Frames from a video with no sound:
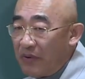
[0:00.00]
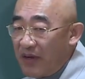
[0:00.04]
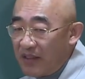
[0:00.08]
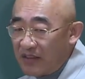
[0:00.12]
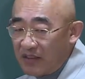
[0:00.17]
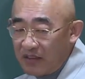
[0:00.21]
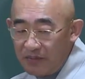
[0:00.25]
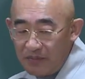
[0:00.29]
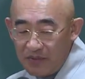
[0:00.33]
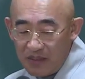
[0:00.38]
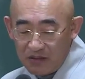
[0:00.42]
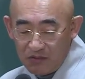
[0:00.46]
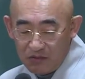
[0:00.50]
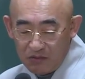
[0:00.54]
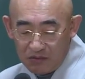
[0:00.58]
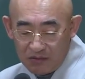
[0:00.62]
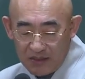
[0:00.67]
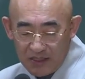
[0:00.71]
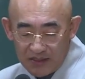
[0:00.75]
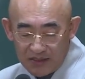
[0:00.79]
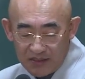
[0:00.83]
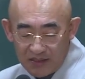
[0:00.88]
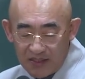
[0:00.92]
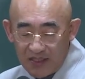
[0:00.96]
봐서만
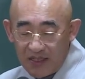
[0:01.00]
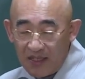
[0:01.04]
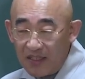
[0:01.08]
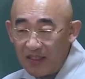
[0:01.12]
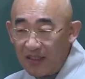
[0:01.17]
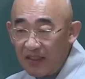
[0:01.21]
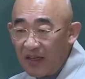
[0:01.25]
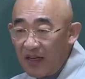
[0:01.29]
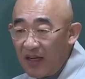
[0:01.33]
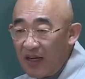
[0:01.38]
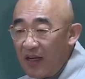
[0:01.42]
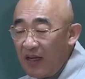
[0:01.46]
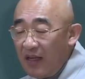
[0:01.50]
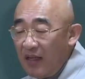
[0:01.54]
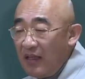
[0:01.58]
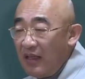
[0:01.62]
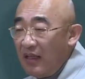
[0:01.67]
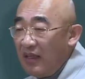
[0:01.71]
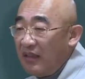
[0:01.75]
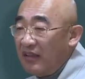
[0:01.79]
논하는 게 아니라